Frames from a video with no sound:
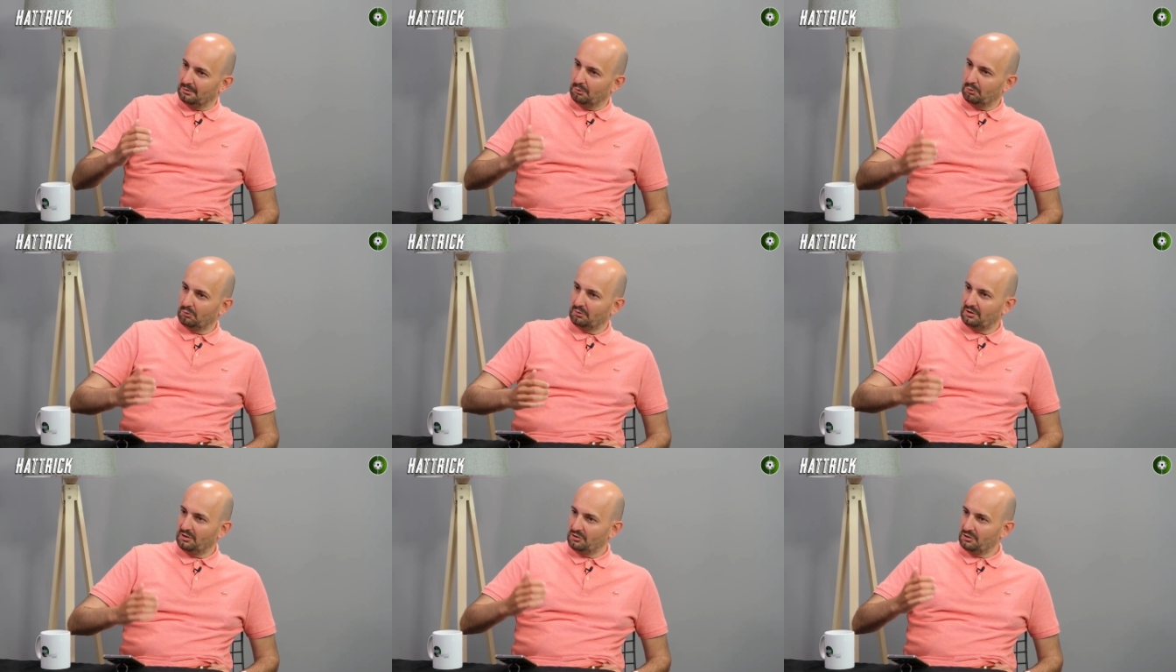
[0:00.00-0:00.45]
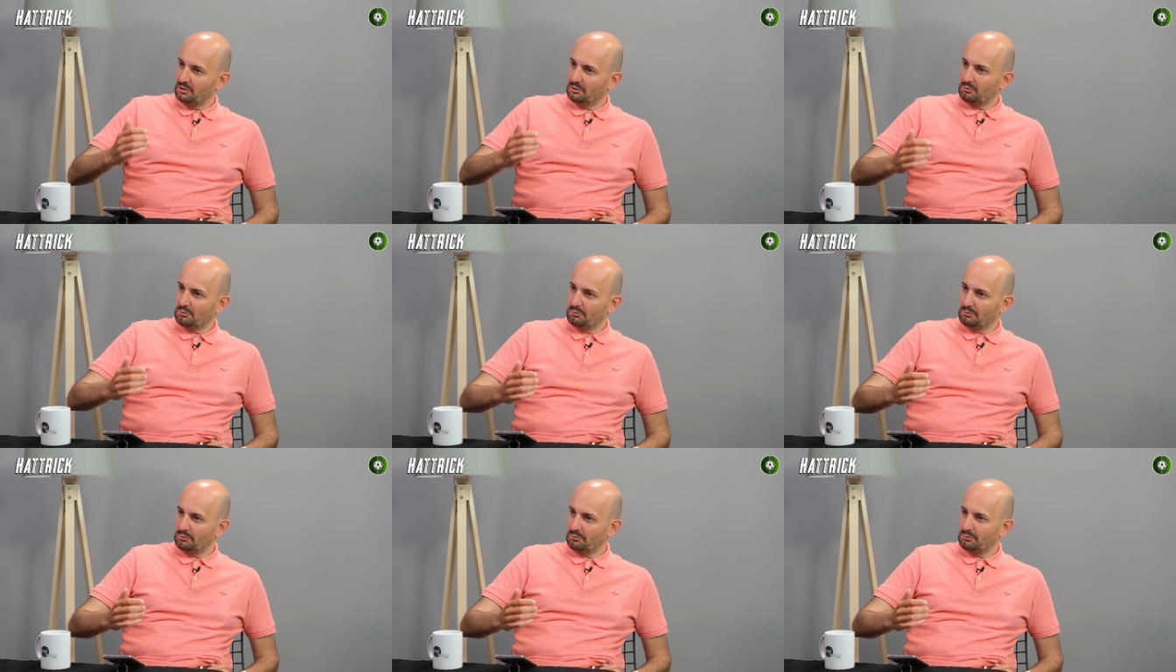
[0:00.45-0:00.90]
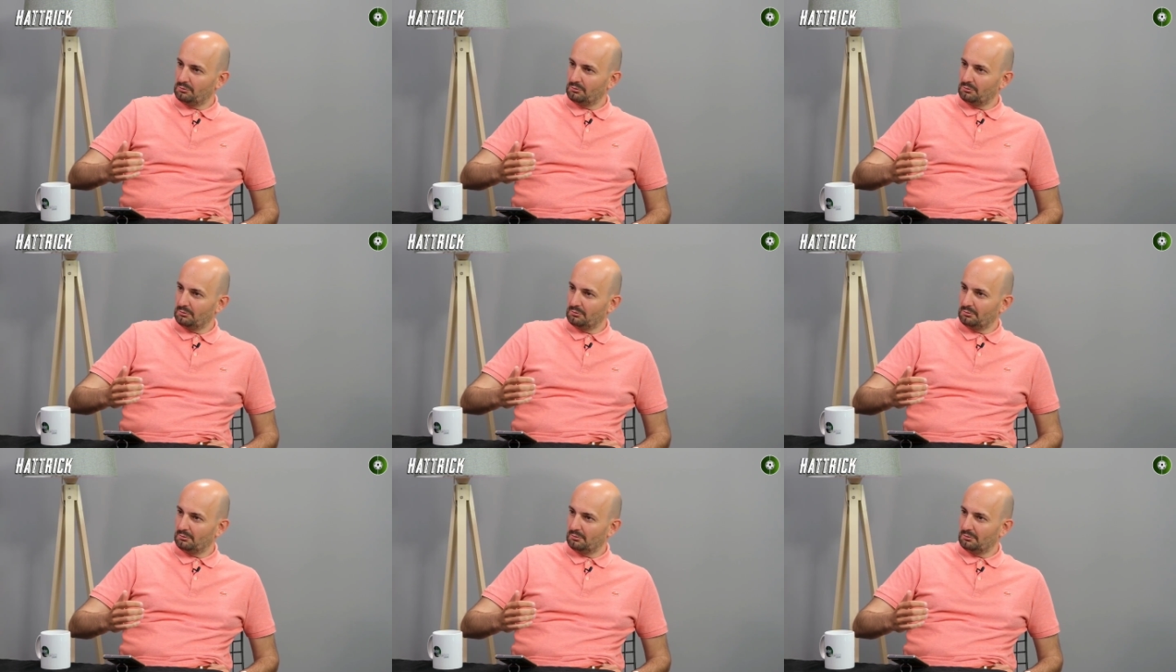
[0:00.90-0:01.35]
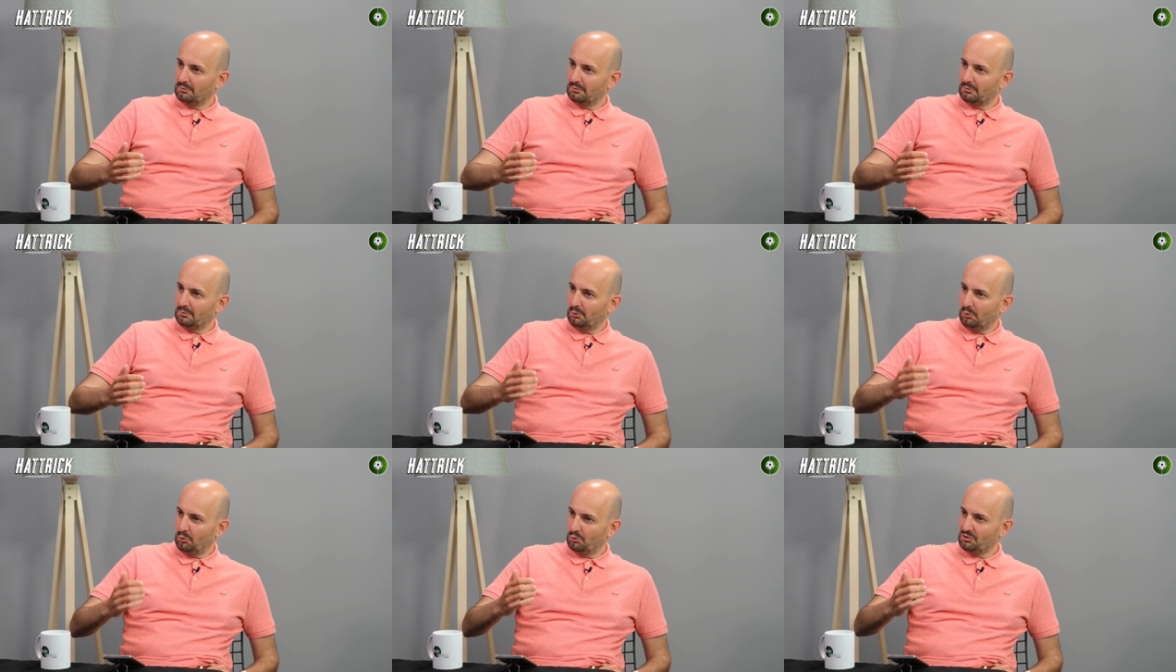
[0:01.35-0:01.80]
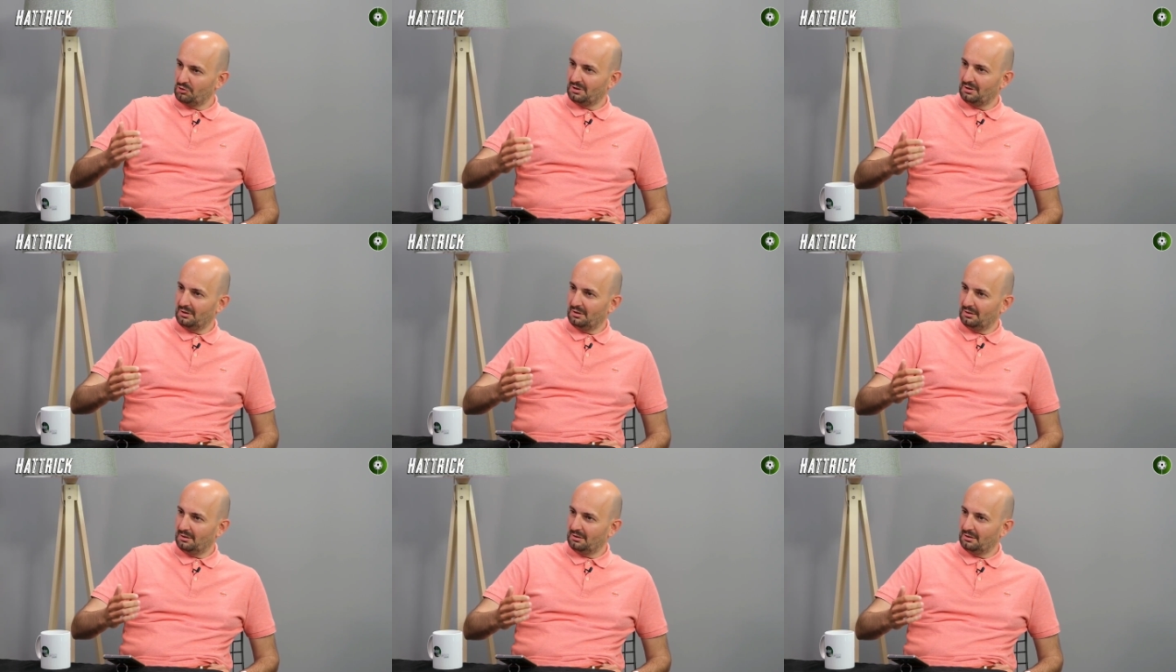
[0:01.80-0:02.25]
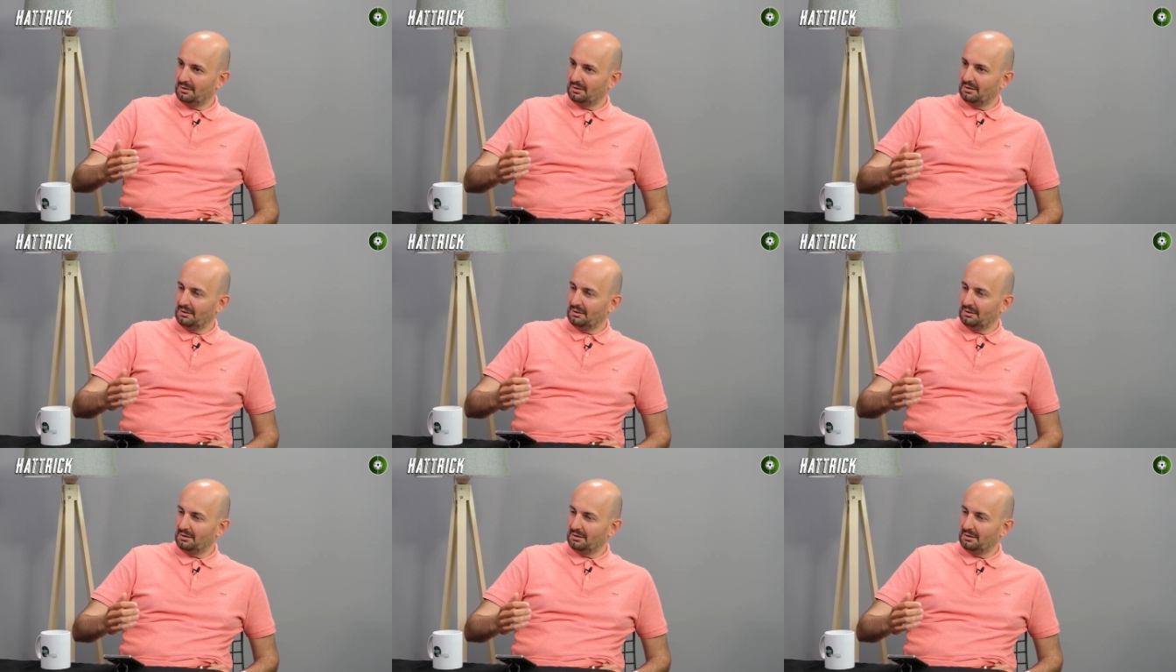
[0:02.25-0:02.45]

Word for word: Jorge Jesus hoca da